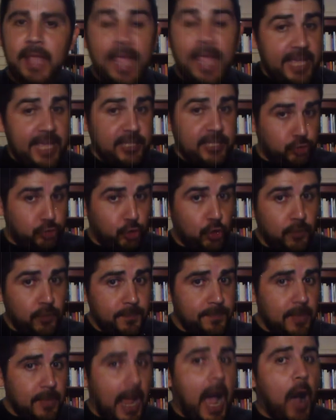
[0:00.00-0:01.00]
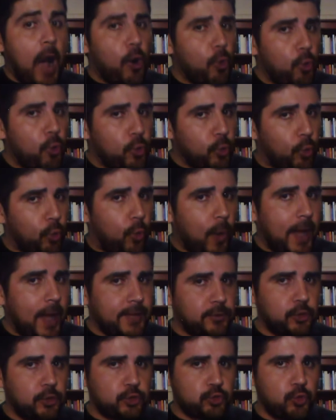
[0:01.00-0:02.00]
Esto aun
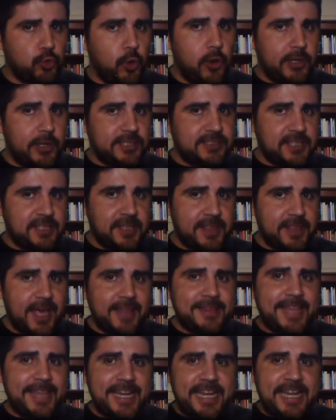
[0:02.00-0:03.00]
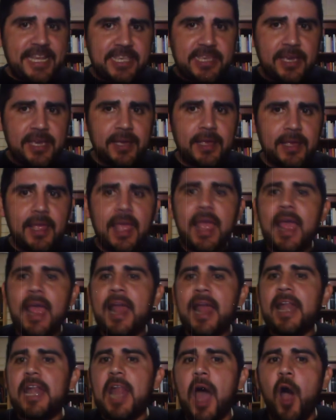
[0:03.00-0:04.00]
cuando su honestidad de niña
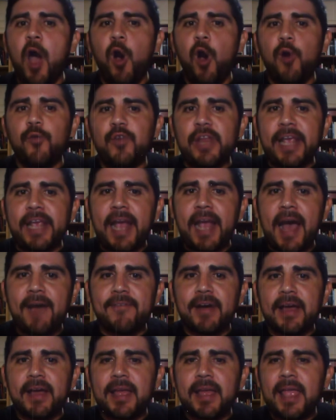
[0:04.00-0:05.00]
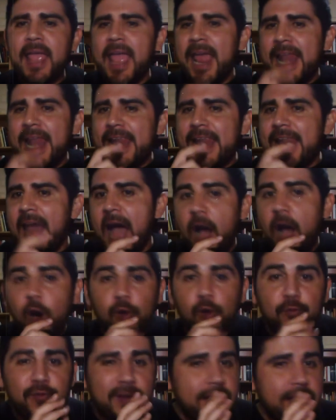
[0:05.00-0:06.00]
la obligaba, la
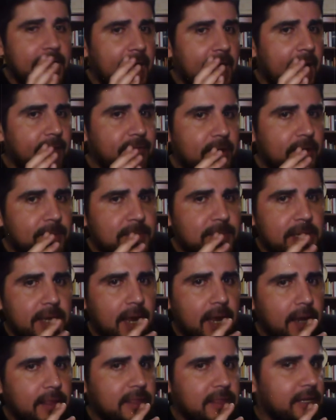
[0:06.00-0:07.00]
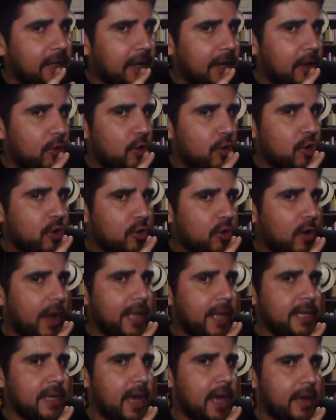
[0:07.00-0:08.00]
obligaba a mirar de reojo a
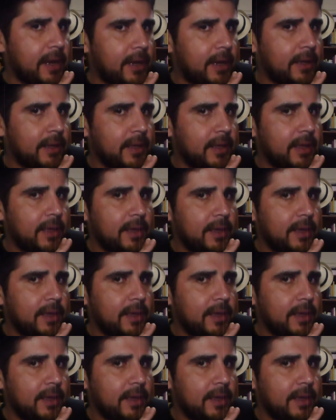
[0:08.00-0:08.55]
Inara,